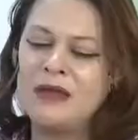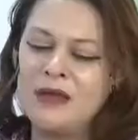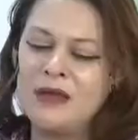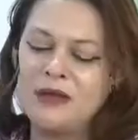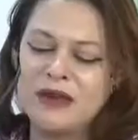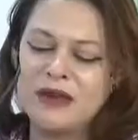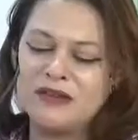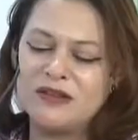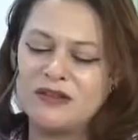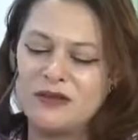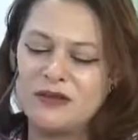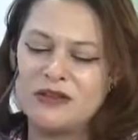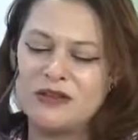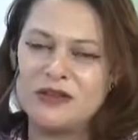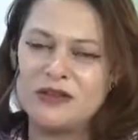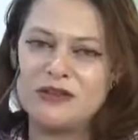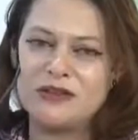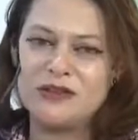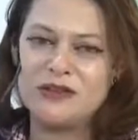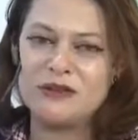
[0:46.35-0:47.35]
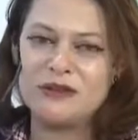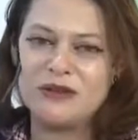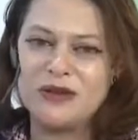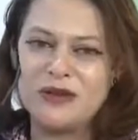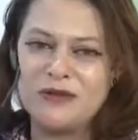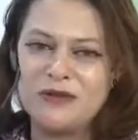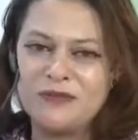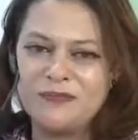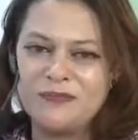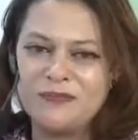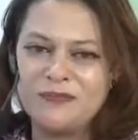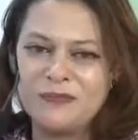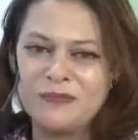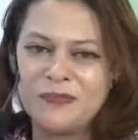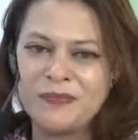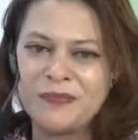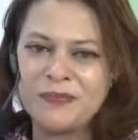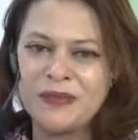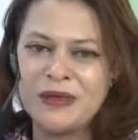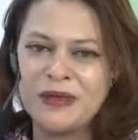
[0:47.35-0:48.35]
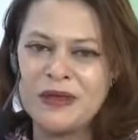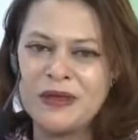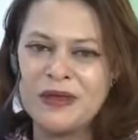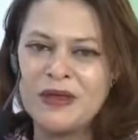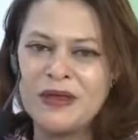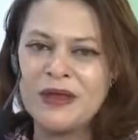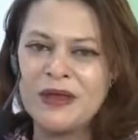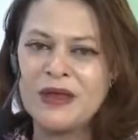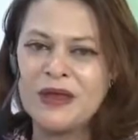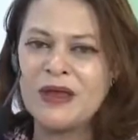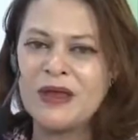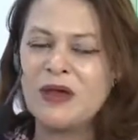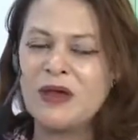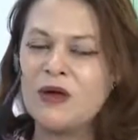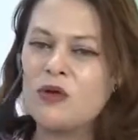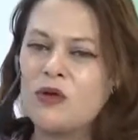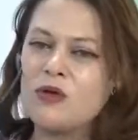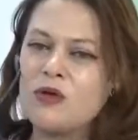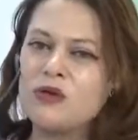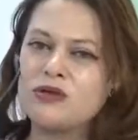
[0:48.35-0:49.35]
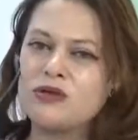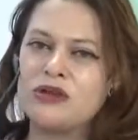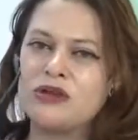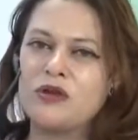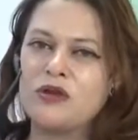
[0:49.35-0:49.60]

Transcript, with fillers: Olha só, gente. Então, hoje,